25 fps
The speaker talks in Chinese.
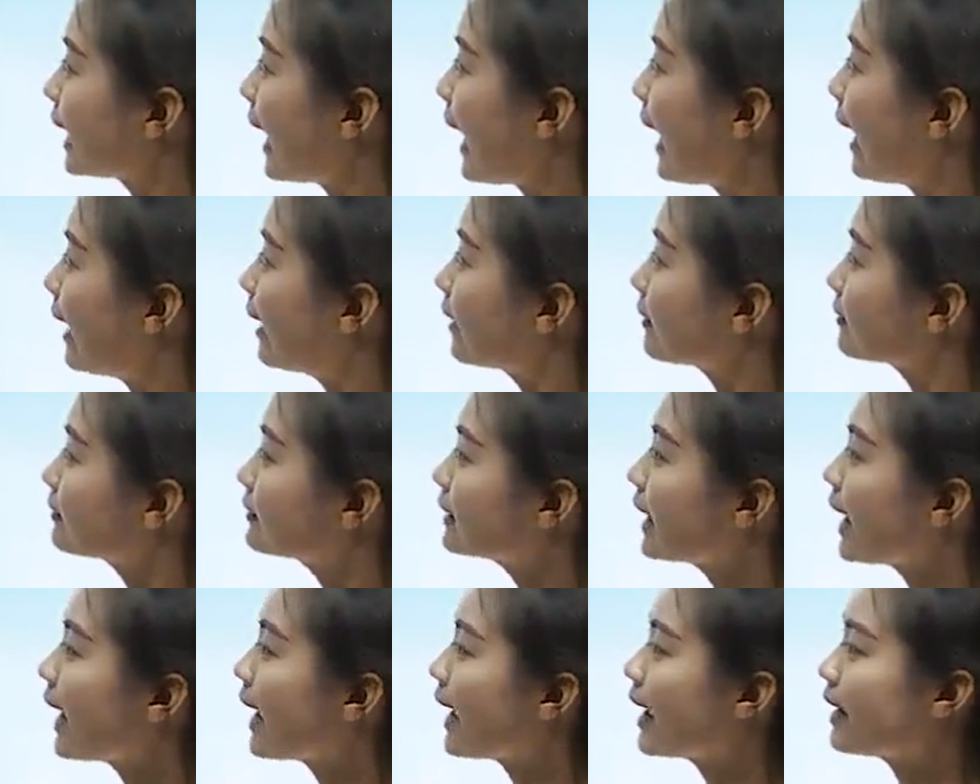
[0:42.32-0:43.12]

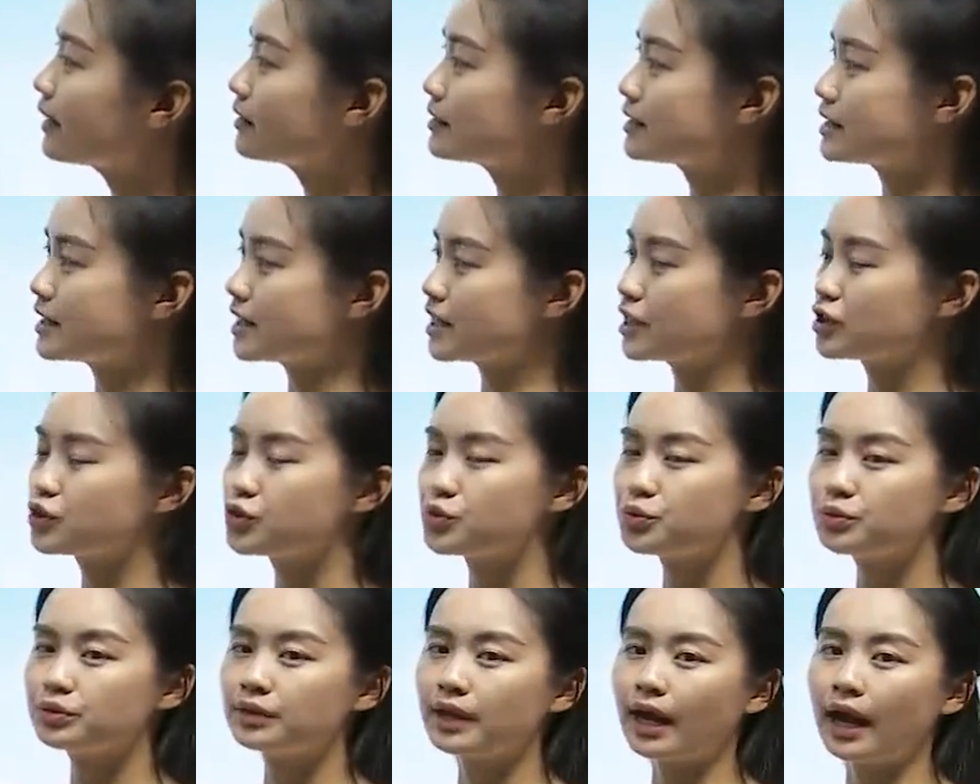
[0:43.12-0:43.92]
唐代
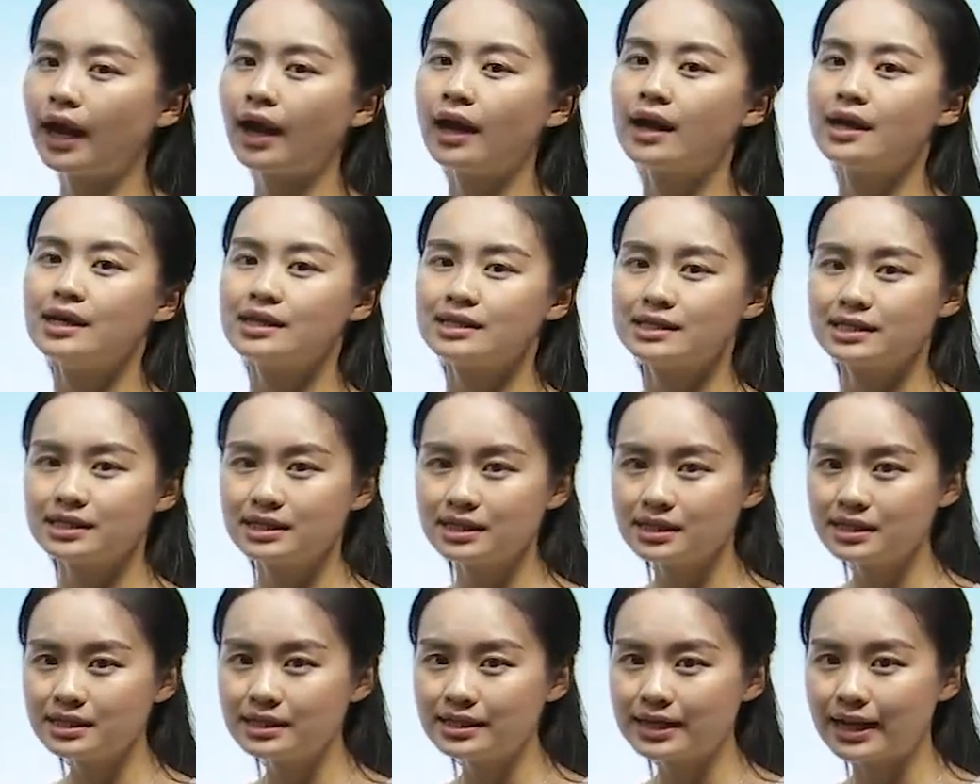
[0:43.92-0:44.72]
杰出的
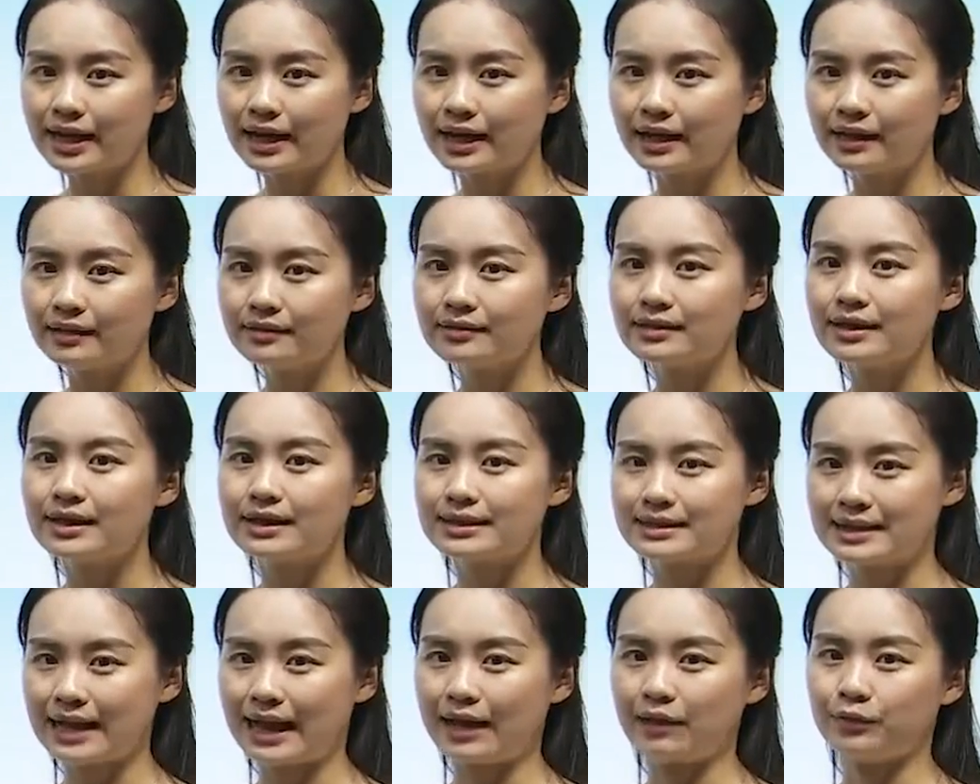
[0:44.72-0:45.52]
诗人、
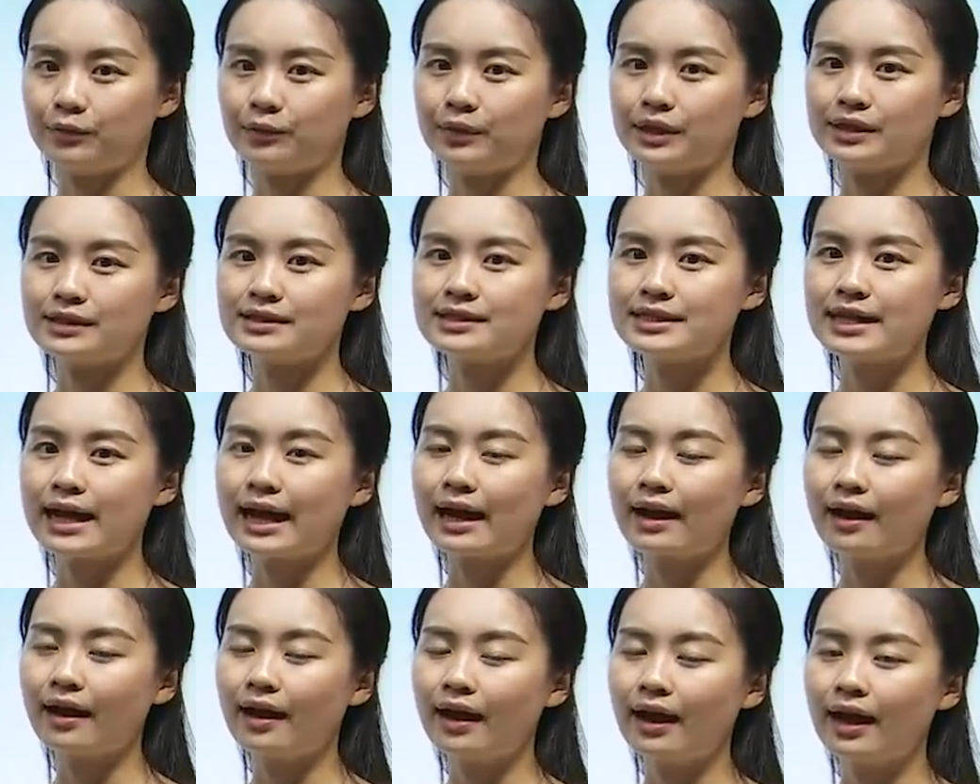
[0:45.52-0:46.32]
散文
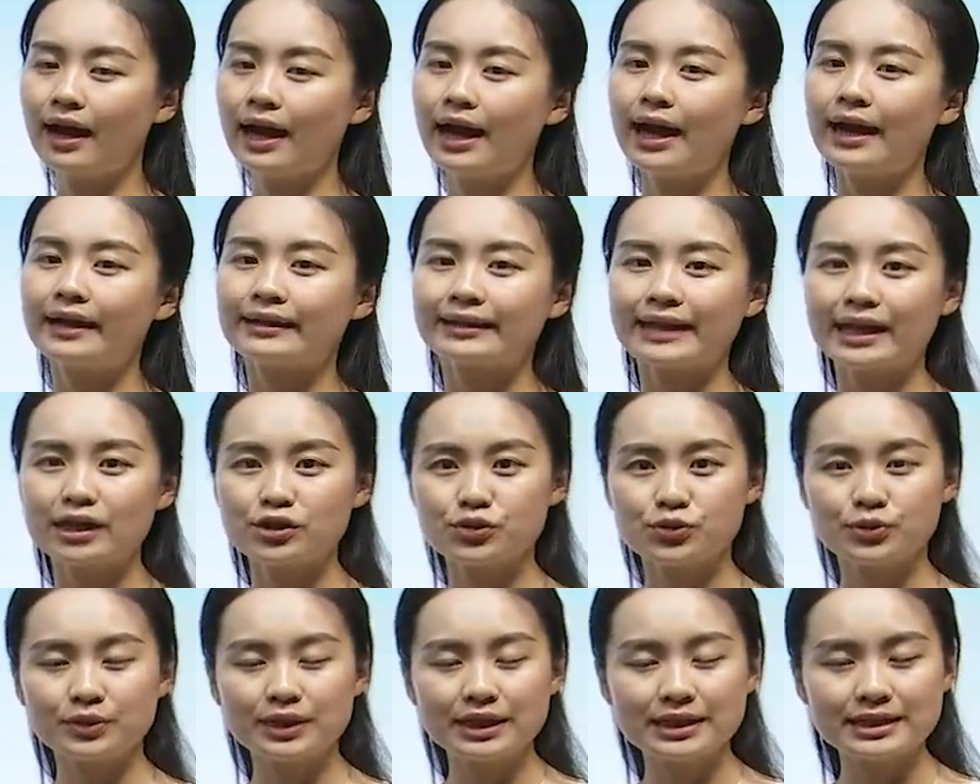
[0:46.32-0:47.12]
家，
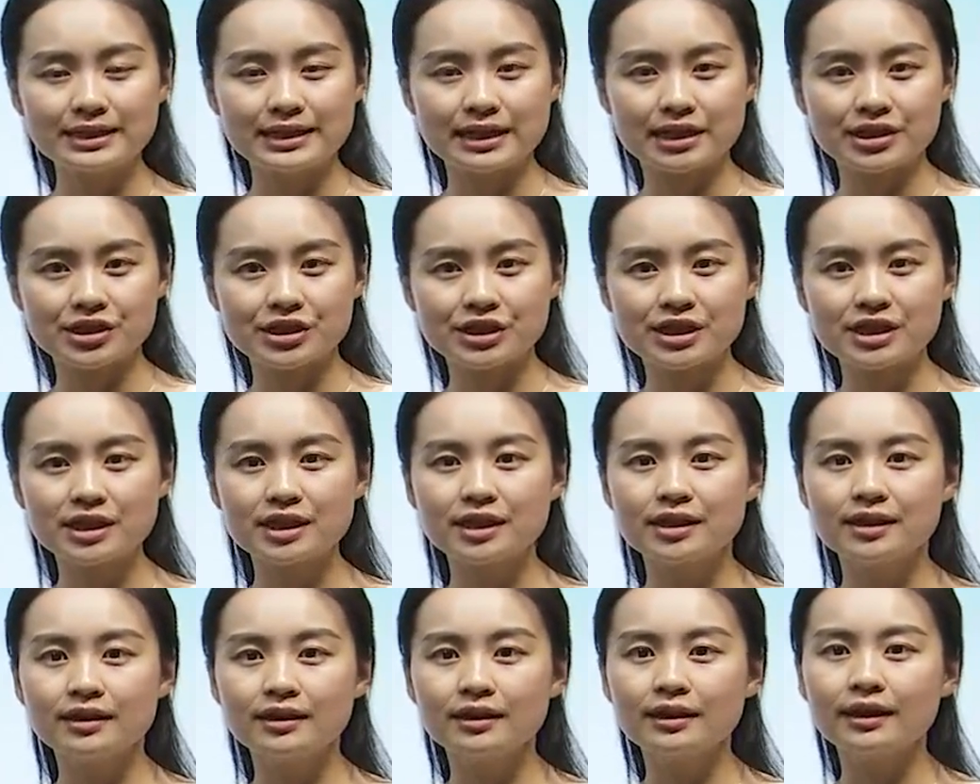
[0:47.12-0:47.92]
他除了写
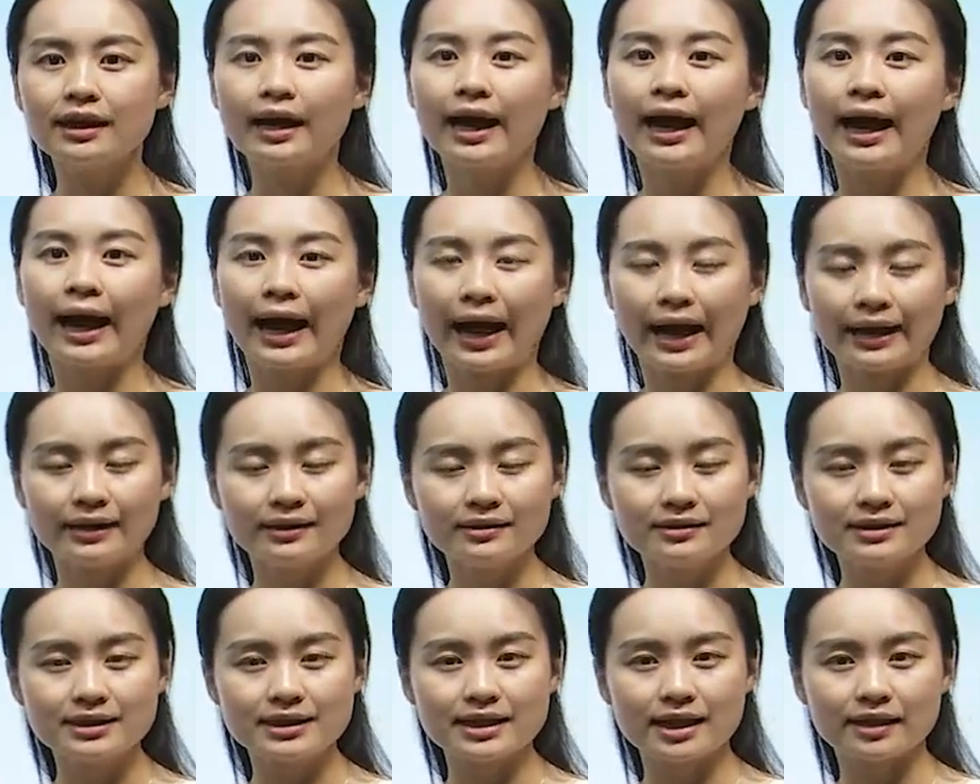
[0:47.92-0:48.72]
诗歌，
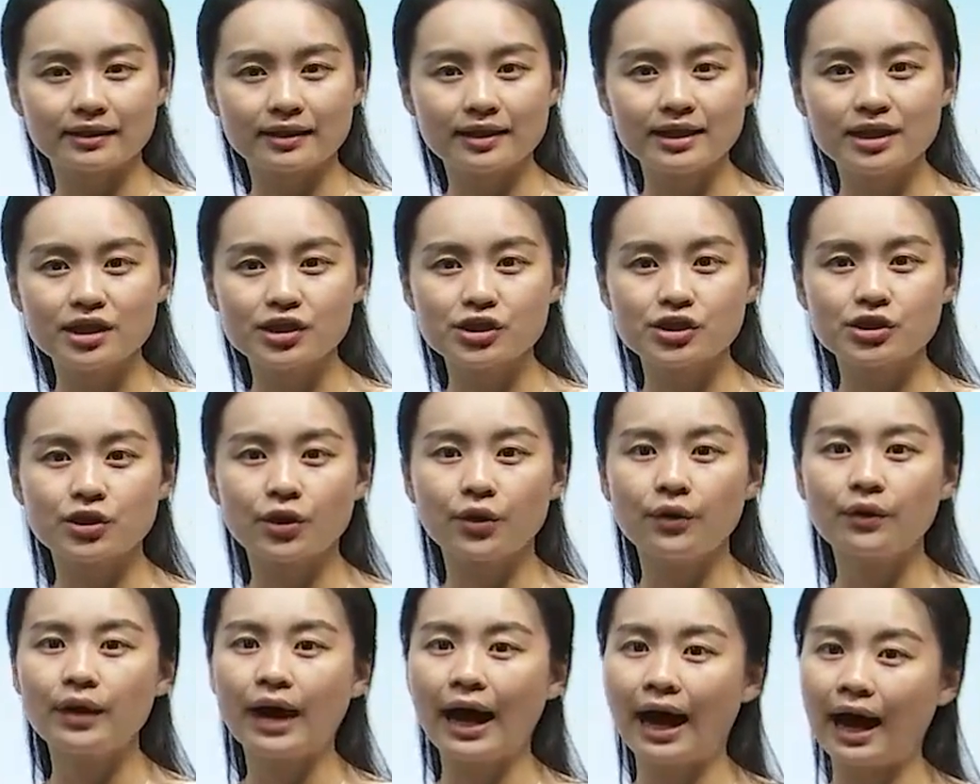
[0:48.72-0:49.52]
还能写得一
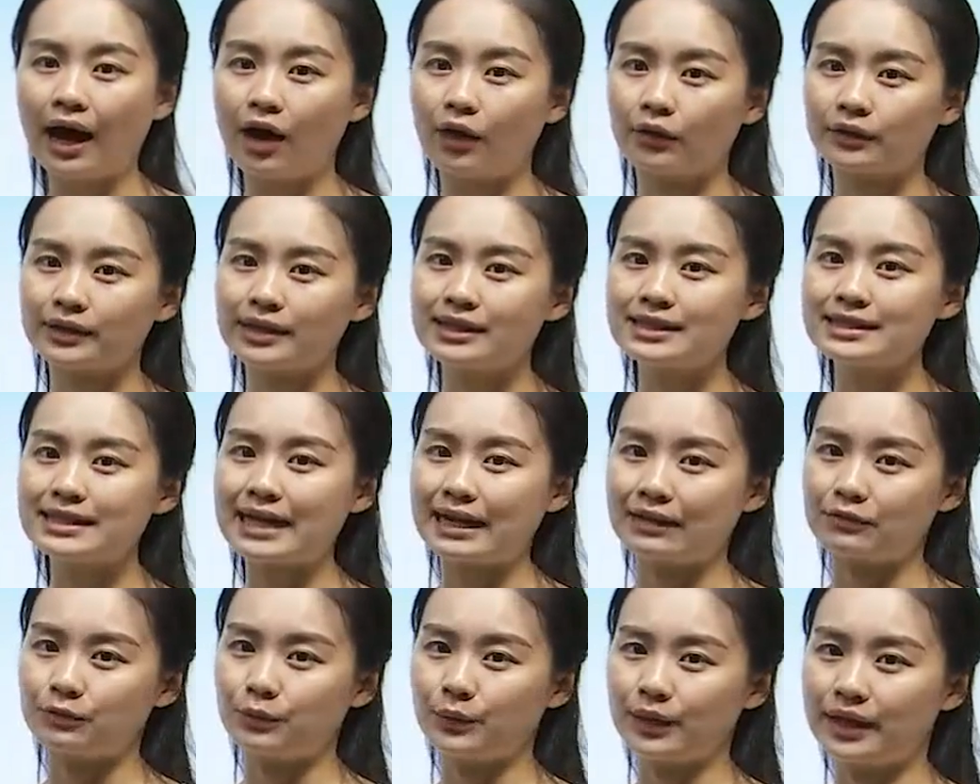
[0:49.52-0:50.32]
首好的
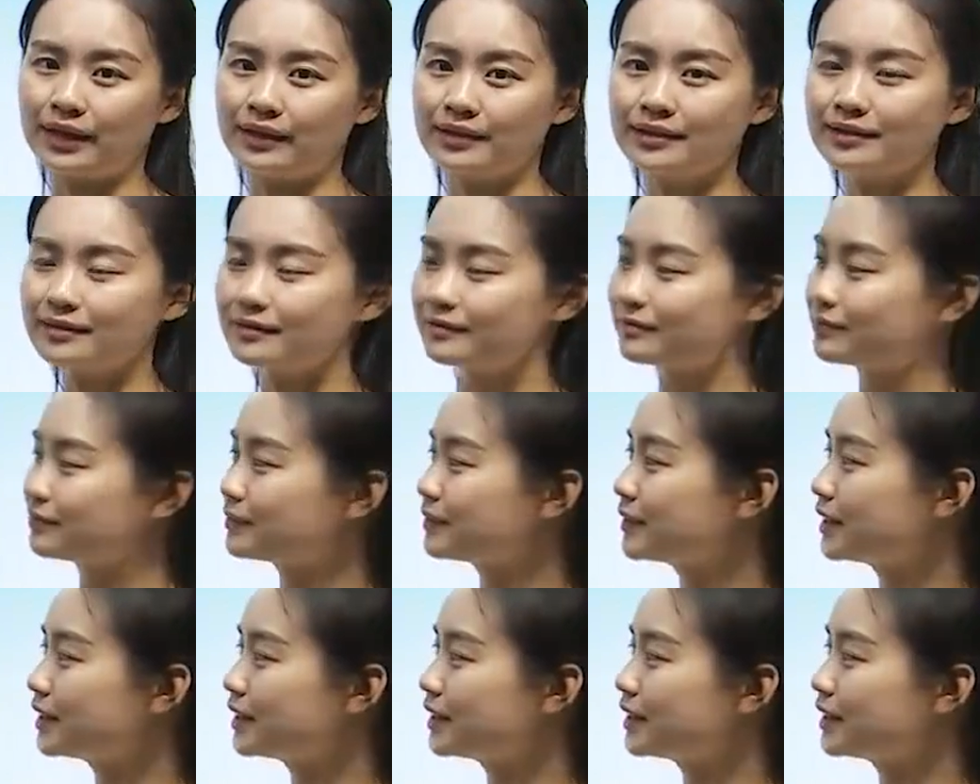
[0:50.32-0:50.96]
散文。